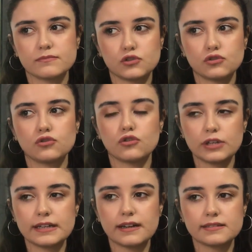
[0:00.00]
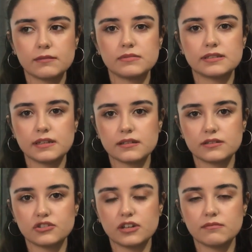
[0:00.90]
Çünkü konuya girersem diziyi
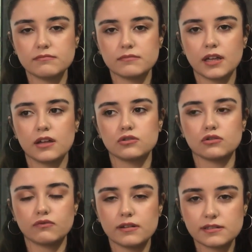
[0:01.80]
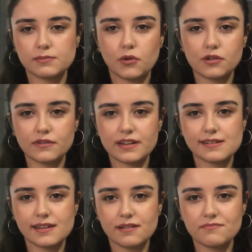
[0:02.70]
anlatacağım. Çok fazla spoiler
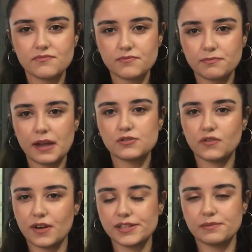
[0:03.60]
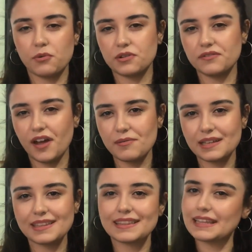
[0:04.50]
vereceğim. Ben çok fazla spoiler
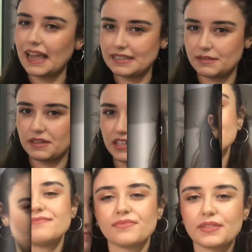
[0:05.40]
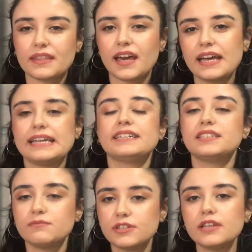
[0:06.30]
vermeden diğer dizime geçeyim.
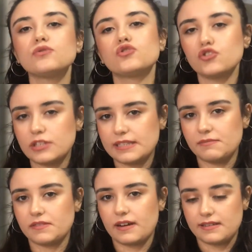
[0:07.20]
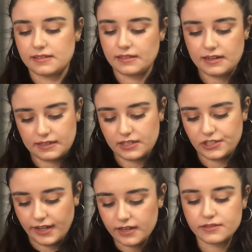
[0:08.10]
Şimdi de üçüncü dizimiz var sırada
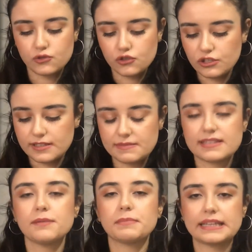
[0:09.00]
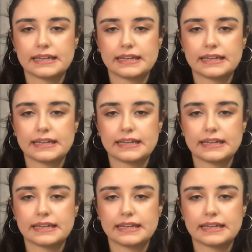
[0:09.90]
arkadaşlar. Üçüncü dizimiz de